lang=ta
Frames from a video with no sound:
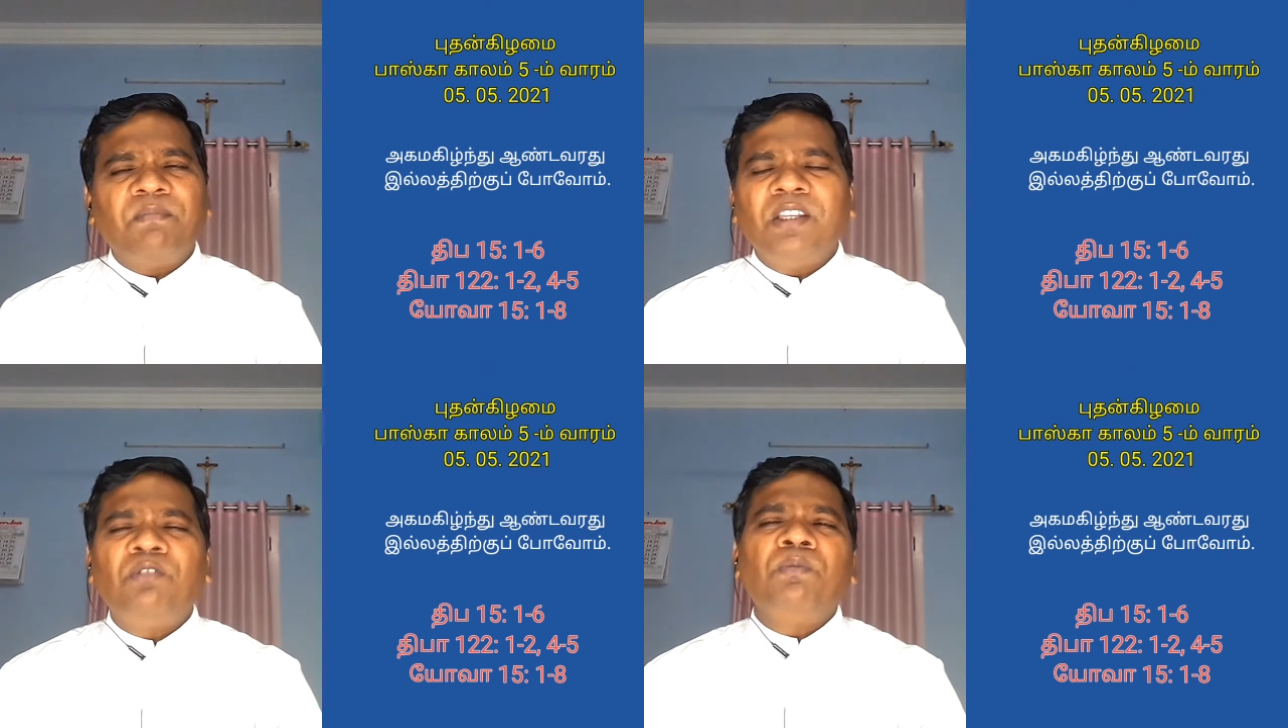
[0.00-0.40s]

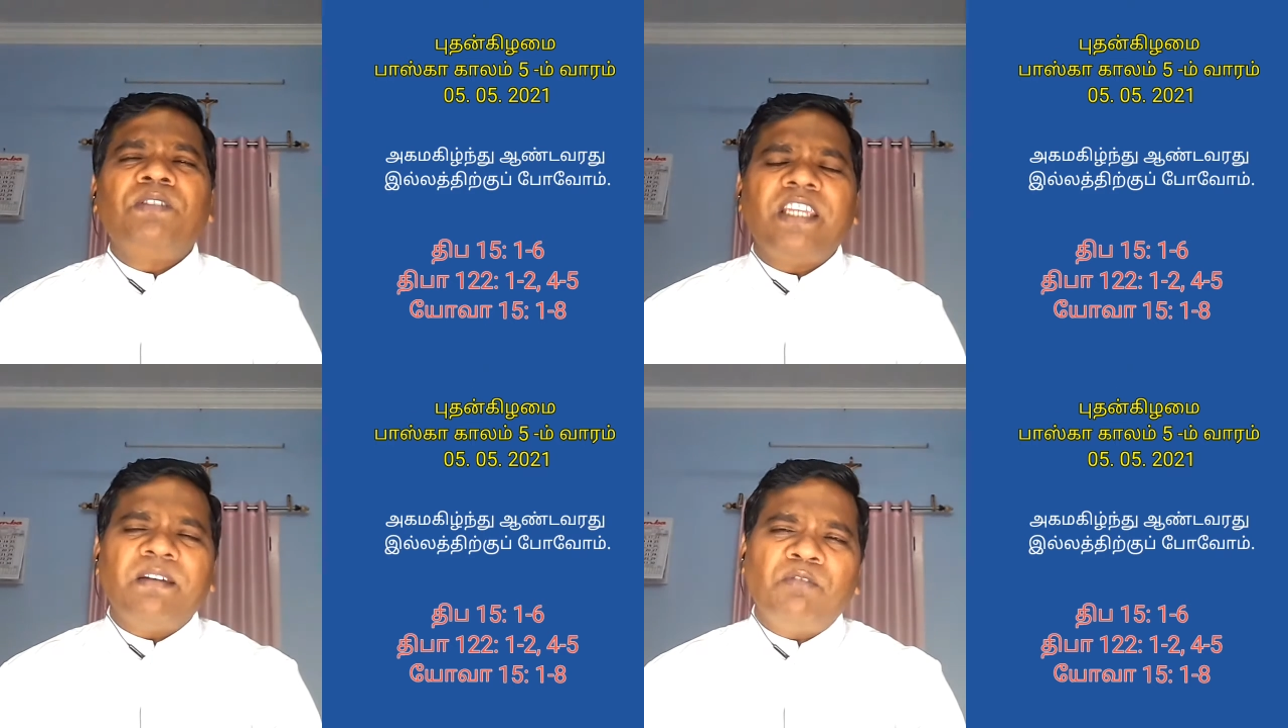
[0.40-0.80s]
நாம்
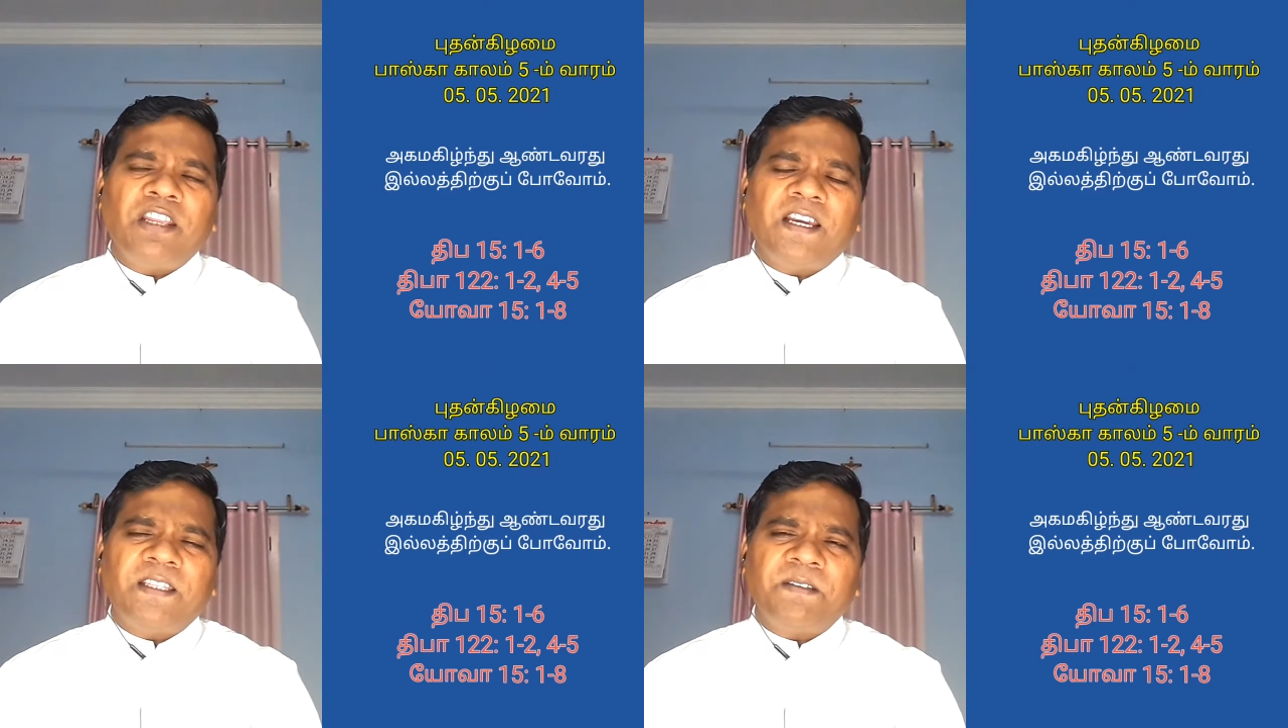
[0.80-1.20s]
எதுவும் செய்ய
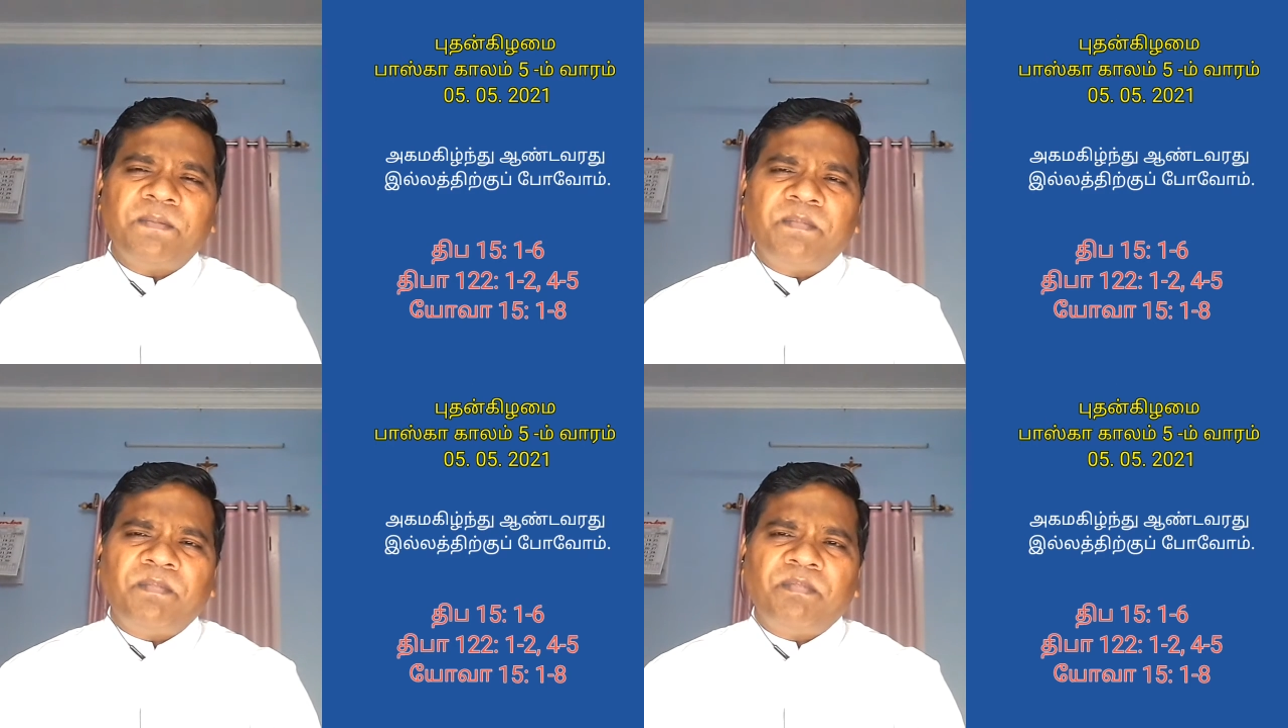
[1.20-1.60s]
முடியாது
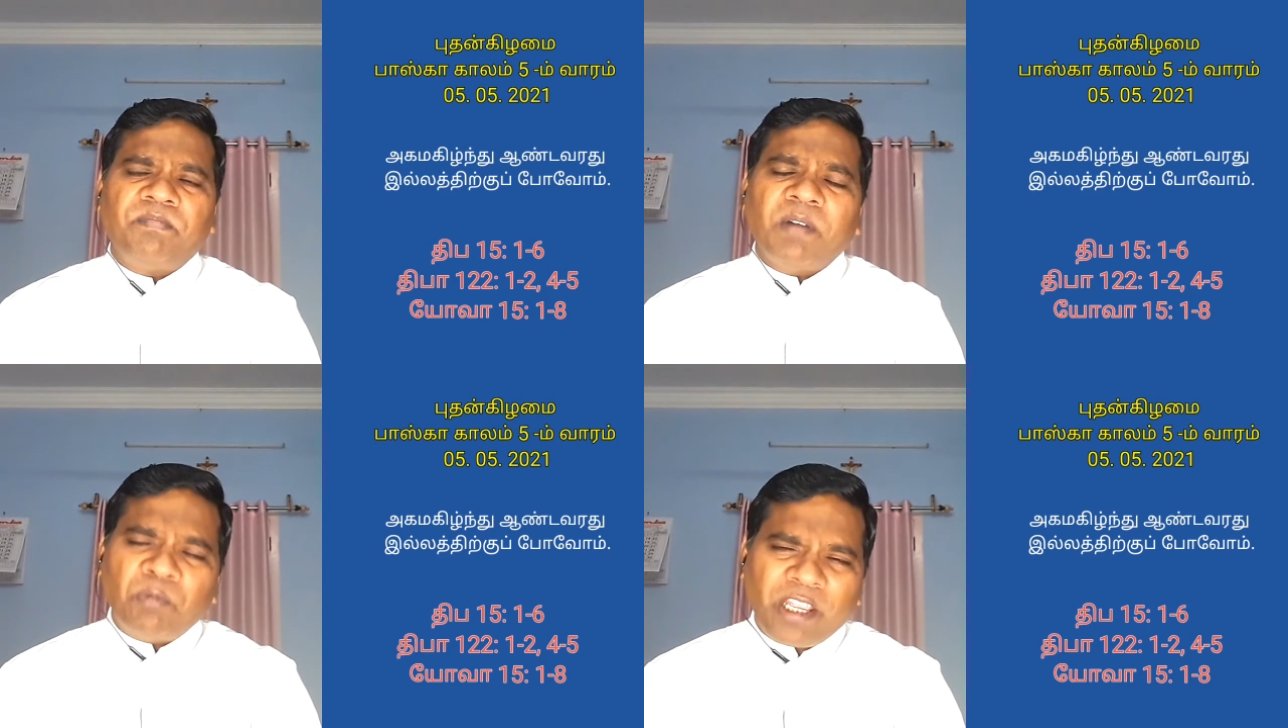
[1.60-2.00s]

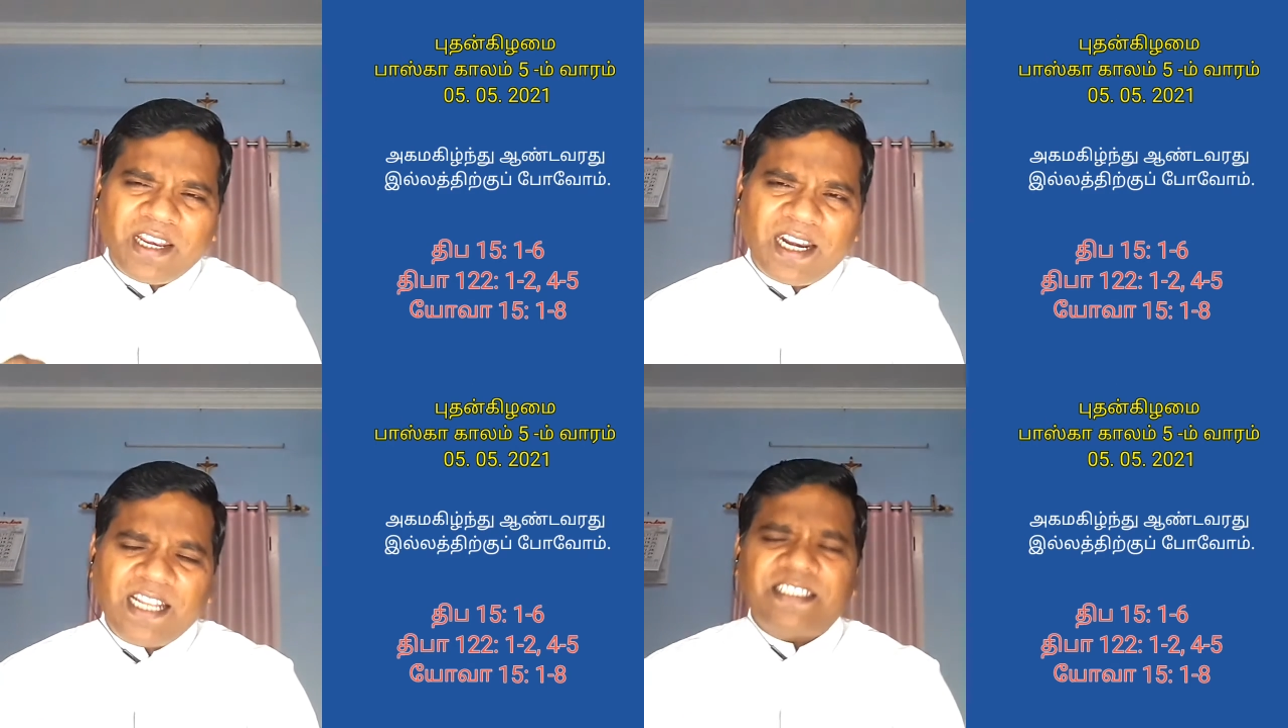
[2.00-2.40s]
நம்முடைய
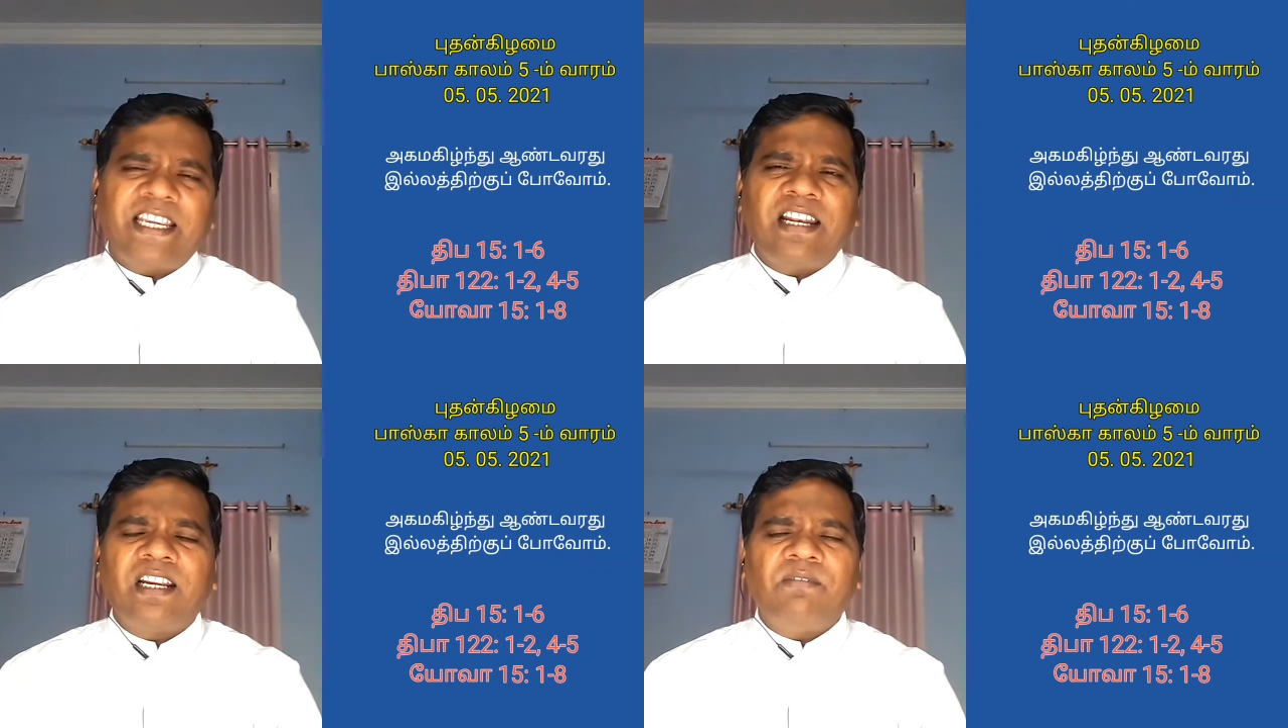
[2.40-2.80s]
நல்ல
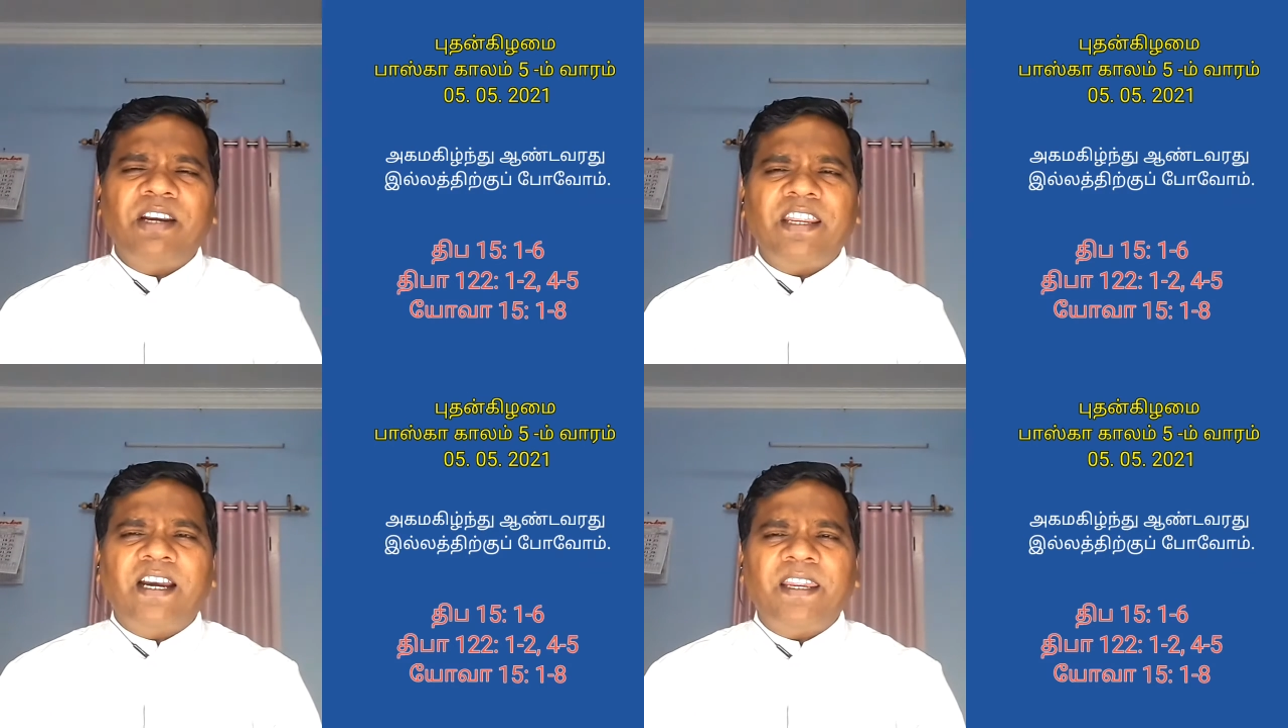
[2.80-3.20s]
செயல்கள்
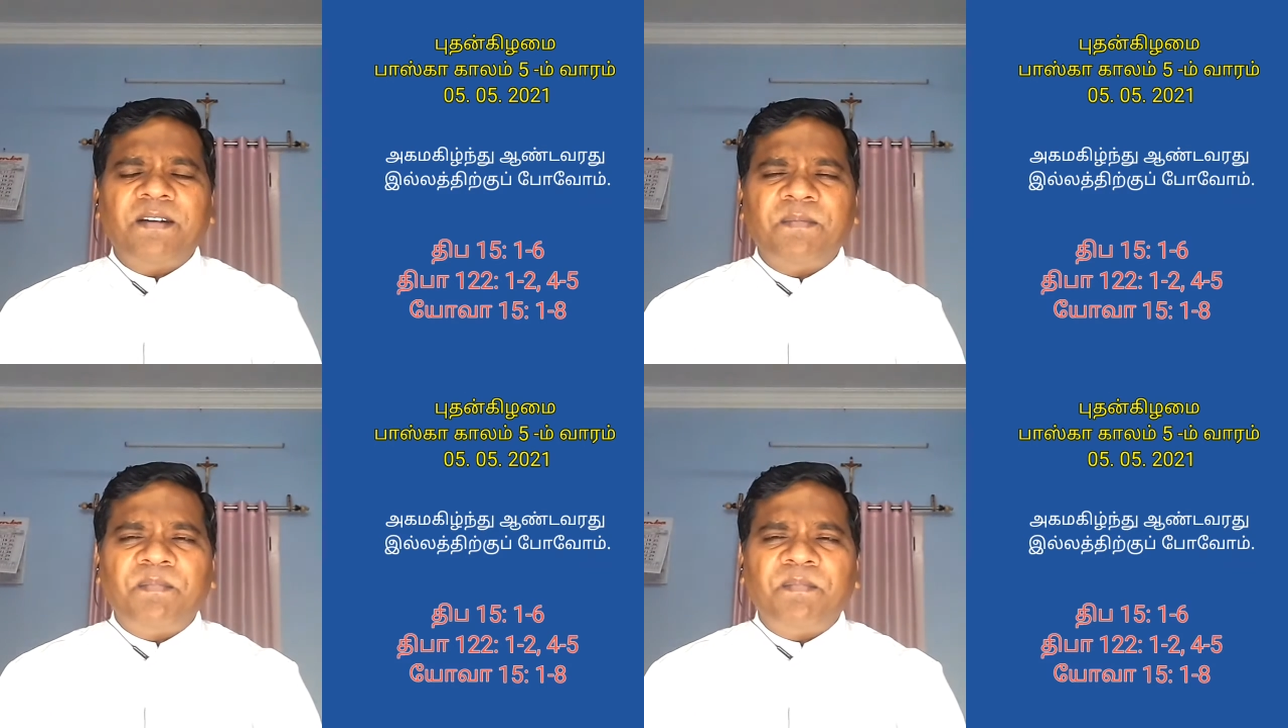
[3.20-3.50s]
வழியாய்